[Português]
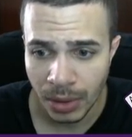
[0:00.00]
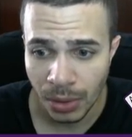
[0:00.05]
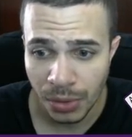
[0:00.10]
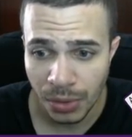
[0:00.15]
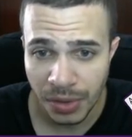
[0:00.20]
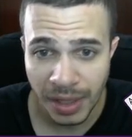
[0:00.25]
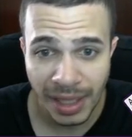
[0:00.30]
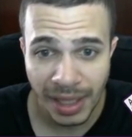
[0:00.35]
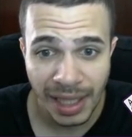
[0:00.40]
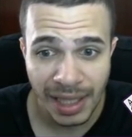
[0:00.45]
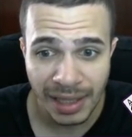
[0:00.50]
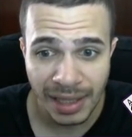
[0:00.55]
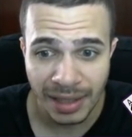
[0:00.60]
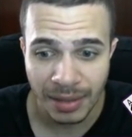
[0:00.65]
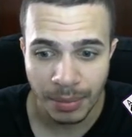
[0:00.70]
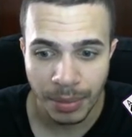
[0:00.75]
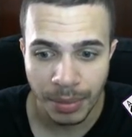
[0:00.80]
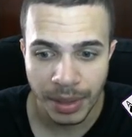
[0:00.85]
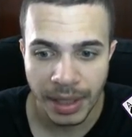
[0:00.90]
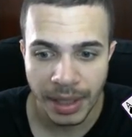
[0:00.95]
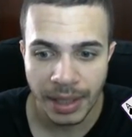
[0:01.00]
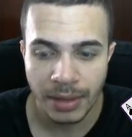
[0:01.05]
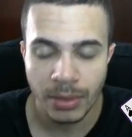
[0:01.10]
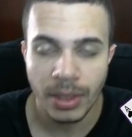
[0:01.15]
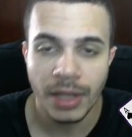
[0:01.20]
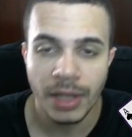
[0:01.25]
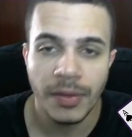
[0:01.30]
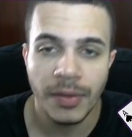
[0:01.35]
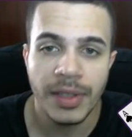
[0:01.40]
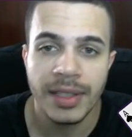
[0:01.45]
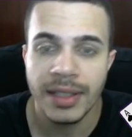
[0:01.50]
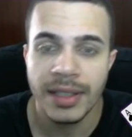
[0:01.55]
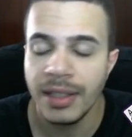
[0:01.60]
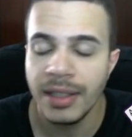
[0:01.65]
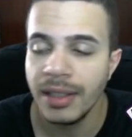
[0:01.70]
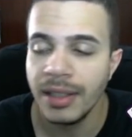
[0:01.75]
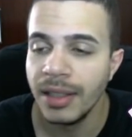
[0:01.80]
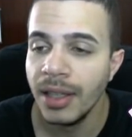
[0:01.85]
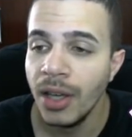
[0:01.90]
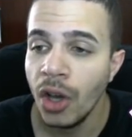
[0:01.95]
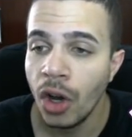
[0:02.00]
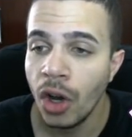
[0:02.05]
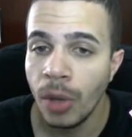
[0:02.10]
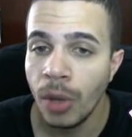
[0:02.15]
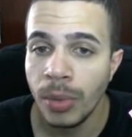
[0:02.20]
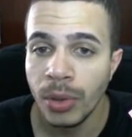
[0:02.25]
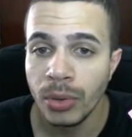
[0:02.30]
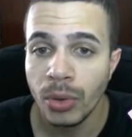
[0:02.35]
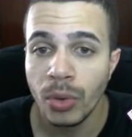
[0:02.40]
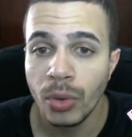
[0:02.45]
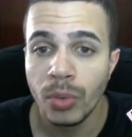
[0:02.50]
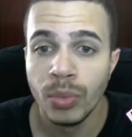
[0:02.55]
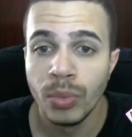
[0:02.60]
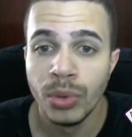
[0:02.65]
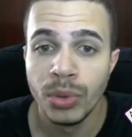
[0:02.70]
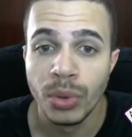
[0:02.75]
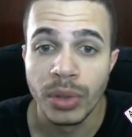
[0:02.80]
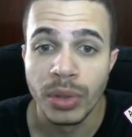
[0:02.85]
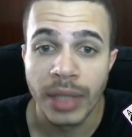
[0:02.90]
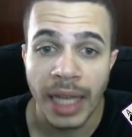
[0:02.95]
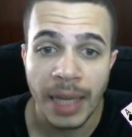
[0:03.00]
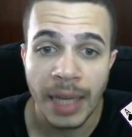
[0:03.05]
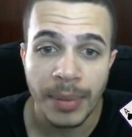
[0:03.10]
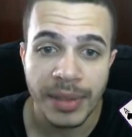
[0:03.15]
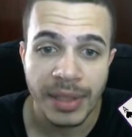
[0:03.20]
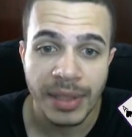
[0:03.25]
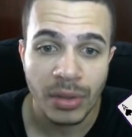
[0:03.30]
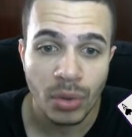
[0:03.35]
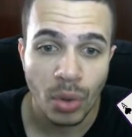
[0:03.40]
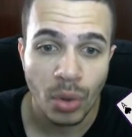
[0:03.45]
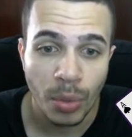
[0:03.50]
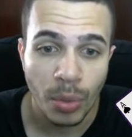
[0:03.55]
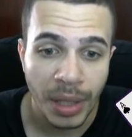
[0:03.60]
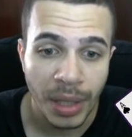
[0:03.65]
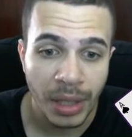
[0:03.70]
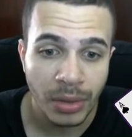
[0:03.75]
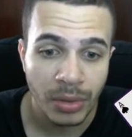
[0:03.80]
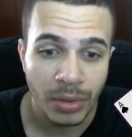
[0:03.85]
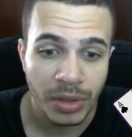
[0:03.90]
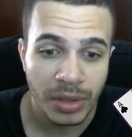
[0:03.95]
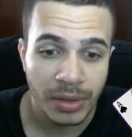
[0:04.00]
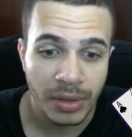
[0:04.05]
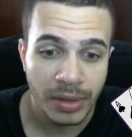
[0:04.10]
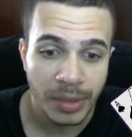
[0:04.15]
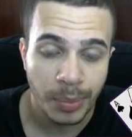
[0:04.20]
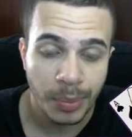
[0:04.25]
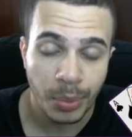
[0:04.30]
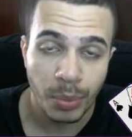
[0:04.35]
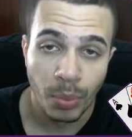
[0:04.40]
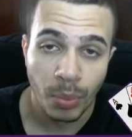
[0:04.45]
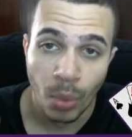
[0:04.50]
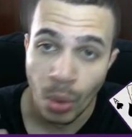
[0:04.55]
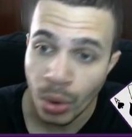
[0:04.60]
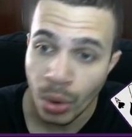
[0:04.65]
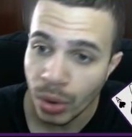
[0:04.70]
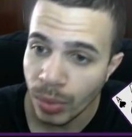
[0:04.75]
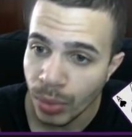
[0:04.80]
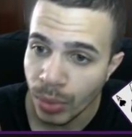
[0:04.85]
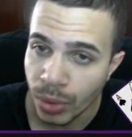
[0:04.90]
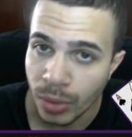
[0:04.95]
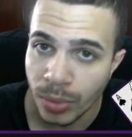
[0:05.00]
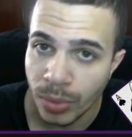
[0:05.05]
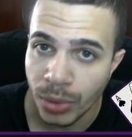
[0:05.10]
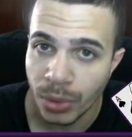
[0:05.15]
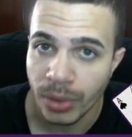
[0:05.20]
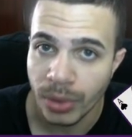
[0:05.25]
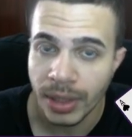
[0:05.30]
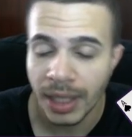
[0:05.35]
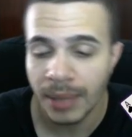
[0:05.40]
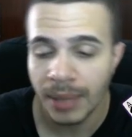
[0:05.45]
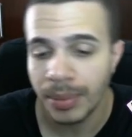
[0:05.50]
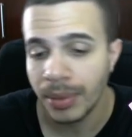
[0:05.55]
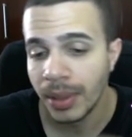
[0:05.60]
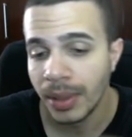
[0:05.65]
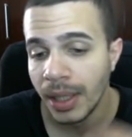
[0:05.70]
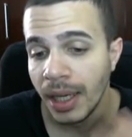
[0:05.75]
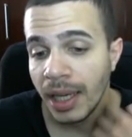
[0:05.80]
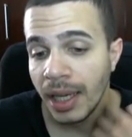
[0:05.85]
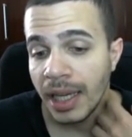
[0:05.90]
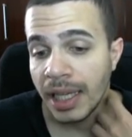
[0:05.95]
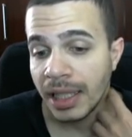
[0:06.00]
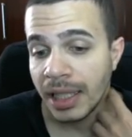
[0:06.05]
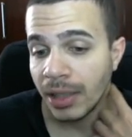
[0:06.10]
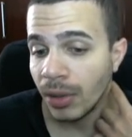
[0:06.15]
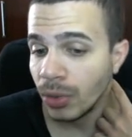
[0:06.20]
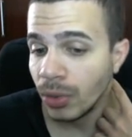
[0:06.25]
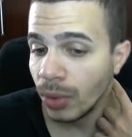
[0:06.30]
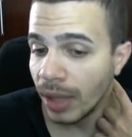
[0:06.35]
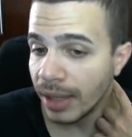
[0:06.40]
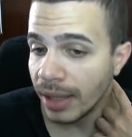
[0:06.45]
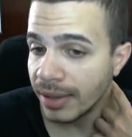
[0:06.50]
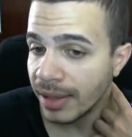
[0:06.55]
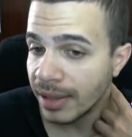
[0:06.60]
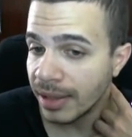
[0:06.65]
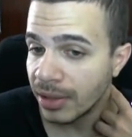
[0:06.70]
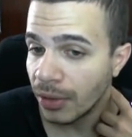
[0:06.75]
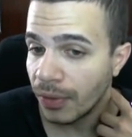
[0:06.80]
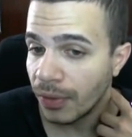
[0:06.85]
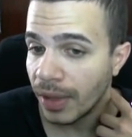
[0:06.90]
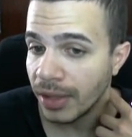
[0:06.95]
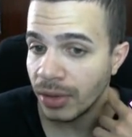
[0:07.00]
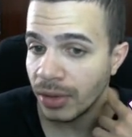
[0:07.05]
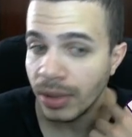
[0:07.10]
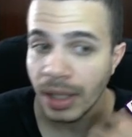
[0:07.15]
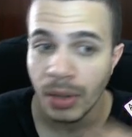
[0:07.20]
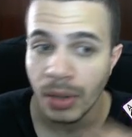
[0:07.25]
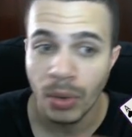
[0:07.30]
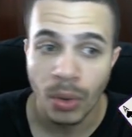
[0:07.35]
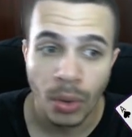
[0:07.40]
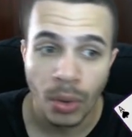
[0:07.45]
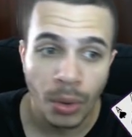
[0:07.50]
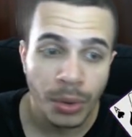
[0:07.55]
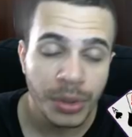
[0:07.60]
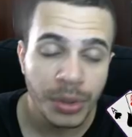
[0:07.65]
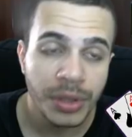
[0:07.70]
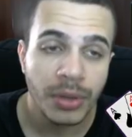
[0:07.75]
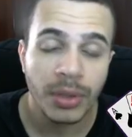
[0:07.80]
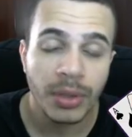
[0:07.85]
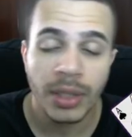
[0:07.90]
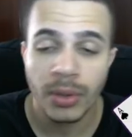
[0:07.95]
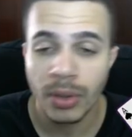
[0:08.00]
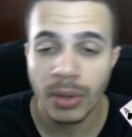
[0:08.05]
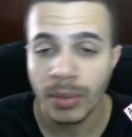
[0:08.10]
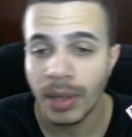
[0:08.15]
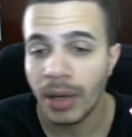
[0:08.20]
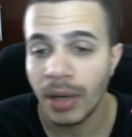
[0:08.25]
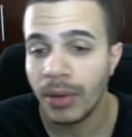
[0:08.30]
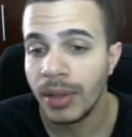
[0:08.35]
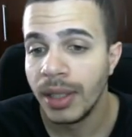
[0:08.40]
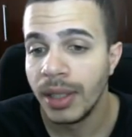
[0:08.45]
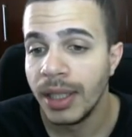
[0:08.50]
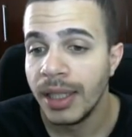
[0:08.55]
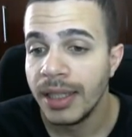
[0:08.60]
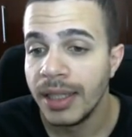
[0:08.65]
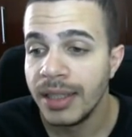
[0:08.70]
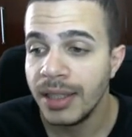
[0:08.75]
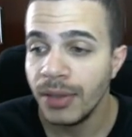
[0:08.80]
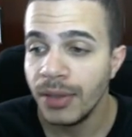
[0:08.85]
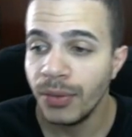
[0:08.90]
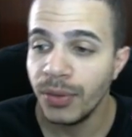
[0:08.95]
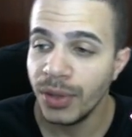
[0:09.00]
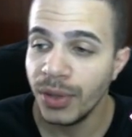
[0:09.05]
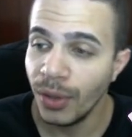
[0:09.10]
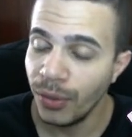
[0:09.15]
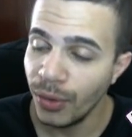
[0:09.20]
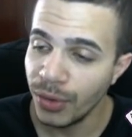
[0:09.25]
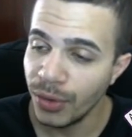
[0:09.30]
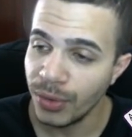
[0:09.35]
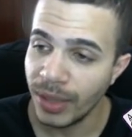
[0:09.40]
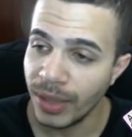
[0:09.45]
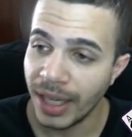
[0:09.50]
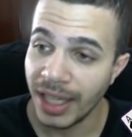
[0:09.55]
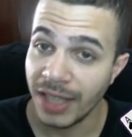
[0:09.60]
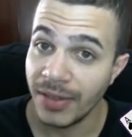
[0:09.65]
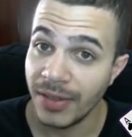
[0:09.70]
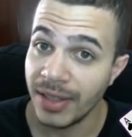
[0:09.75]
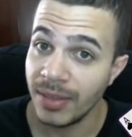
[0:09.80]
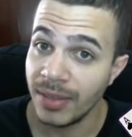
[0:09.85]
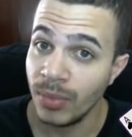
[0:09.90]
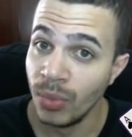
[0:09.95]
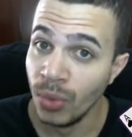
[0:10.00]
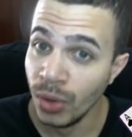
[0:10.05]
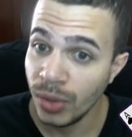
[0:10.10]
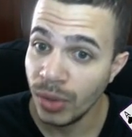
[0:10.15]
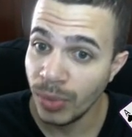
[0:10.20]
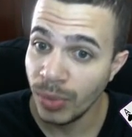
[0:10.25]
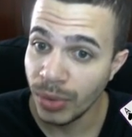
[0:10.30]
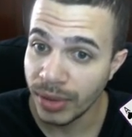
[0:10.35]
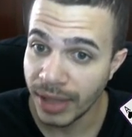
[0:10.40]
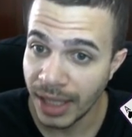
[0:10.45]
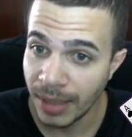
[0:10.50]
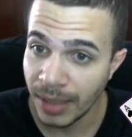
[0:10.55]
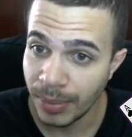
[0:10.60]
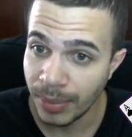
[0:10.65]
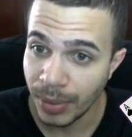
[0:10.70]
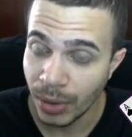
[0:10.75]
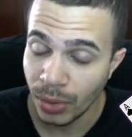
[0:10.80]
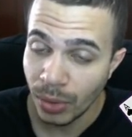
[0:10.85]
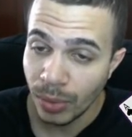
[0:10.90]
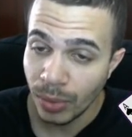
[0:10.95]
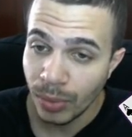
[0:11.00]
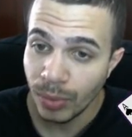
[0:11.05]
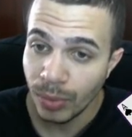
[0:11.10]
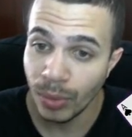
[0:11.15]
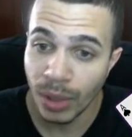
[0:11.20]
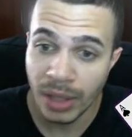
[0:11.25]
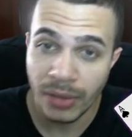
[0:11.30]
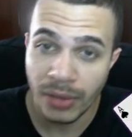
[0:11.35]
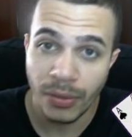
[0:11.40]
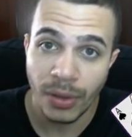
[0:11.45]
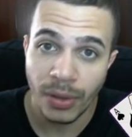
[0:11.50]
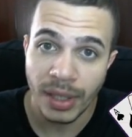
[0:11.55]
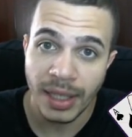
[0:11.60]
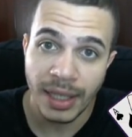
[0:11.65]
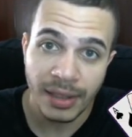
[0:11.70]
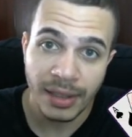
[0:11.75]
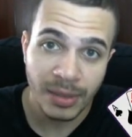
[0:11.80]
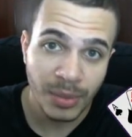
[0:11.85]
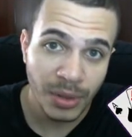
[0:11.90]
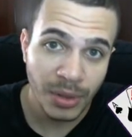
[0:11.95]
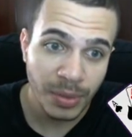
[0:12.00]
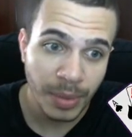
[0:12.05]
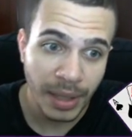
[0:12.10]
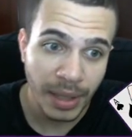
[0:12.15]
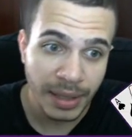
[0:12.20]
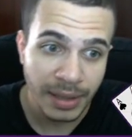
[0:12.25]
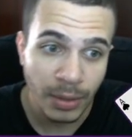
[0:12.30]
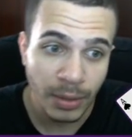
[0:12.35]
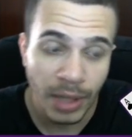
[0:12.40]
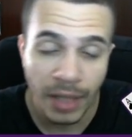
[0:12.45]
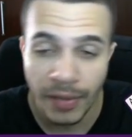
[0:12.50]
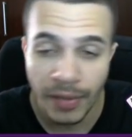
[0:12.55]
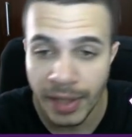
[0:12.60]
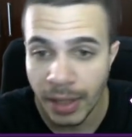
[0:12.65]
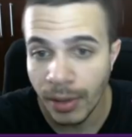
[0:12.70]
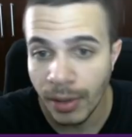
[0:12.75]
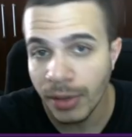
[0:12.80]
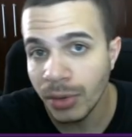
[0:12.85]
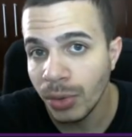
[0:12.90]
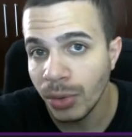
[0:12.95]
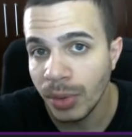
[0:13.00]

Eu não sei ainda, porque toda vez que, como eu não tô com muito tempo, assim, sobrando, tipo, muito, muito, muito tempo, então eu nunca sei se eu faço da Gold ou da normal. Se, se, eu fosse um cara que tivesse muito, muito tempo, que eu tô morando fora da casa dos meus pais, eu gravaria com as